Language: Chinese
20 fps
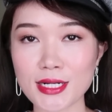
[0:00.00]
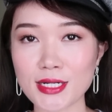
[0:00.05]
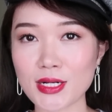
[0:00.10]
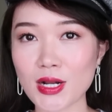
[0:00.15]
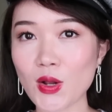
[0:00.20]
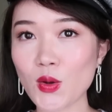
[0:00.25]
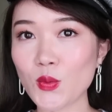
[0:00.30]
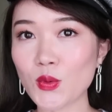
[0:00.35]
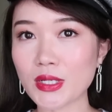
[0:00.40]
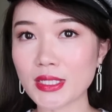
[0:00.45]

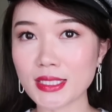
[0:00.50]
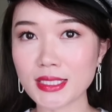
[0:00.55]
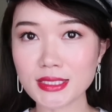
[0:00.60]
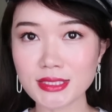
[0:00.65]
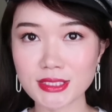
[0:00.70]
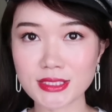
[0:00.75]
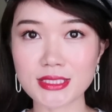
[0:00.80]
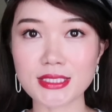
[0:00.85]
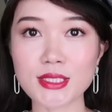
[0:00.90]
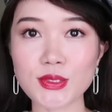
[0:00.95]
然后我一
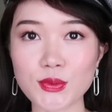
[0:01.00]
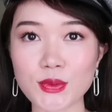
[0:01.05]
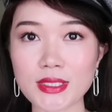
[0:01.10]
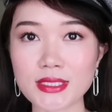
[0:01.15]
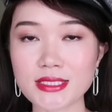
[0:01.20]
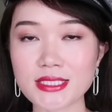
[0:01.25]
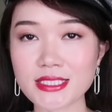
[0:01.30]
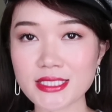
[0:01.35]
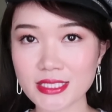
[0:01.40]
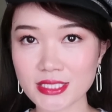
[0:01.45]
直以为
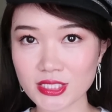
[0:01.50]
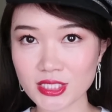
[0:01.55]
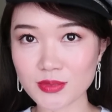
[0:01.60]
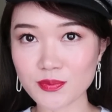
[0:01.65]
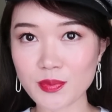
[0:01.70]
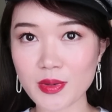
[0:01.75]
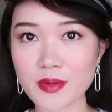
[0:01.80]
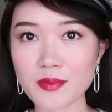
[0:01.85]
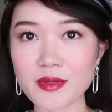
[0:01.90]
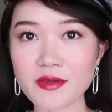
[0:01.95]
自己是
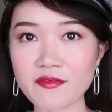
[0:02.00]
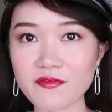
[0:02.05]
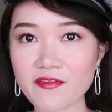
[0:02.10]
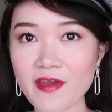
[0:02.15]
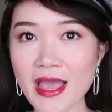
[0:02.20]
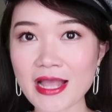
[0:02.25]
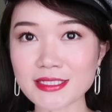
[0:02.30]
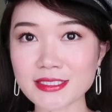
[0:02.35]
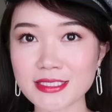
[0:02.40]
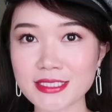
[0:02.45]
baby
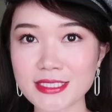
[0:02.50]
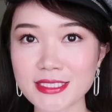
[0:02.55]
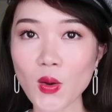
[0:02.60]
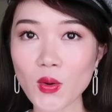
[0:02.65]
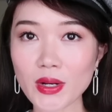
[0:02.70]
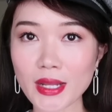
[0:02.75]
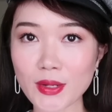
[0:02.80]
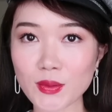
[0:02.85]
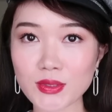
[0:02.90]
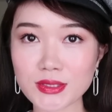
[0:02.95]
fat，
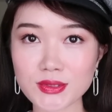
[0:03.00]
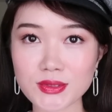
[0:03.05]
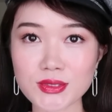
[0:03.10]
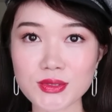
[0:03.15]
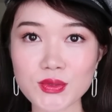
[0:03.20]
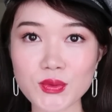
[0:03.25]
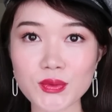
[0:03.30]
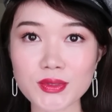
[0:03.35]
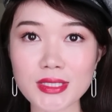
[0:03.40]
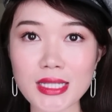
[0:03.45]
后来我就
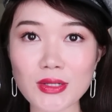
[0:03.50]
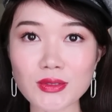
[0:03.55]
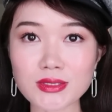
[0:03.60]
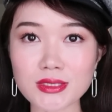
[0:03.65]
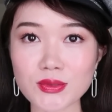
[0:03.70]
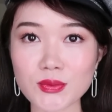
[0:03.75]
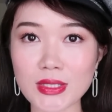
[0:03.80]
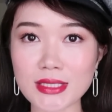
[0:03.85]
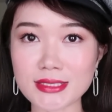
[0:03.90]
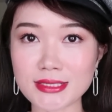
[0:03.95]
是用到
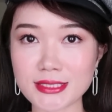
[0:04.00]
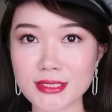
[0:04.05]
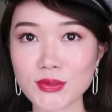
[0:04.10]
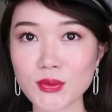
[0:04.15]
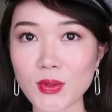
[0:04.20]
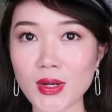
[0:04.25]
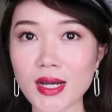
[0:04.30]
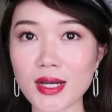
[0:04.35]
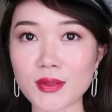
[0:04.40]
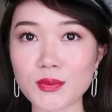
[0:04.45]
这款精
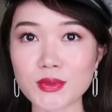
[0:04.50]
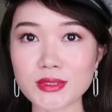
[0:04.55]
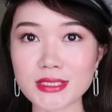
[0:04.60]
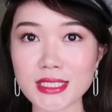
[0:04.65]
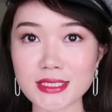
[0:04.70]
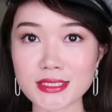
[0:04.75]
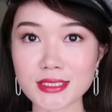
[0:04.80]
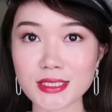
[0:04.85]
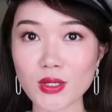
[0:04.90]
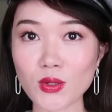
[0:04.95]
华，我
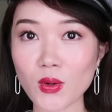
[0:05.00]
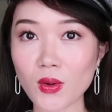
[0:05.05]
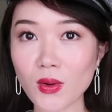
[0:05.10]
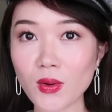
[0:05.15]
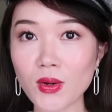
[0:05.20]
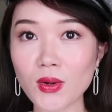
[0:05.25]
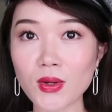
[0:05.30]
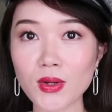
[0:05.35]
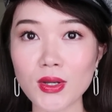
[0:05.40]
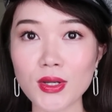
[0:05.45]
才知道
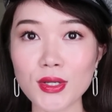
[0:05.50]
哦，